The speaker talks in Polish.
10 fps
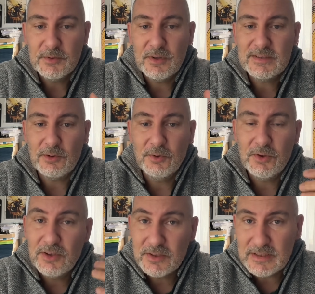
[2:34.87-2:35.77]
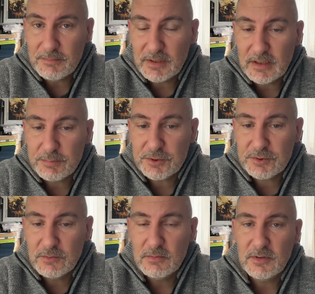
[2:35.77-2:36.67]
to jest ono niedostępne dla
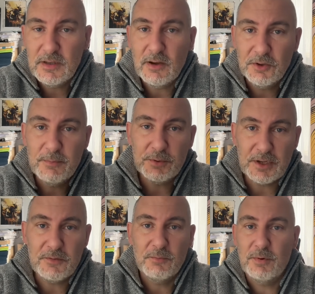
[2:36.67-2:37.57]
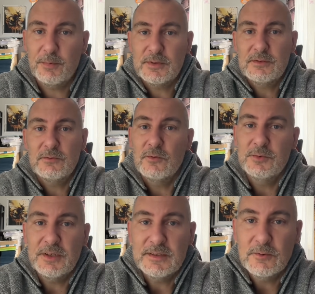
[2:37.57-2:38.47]
pszczół i one potrafią po prostu
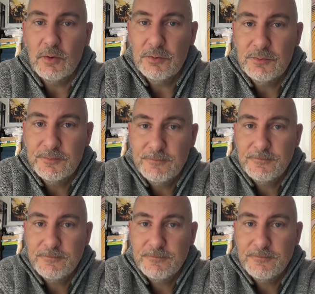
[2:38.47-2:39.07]
umrzeć z głodu.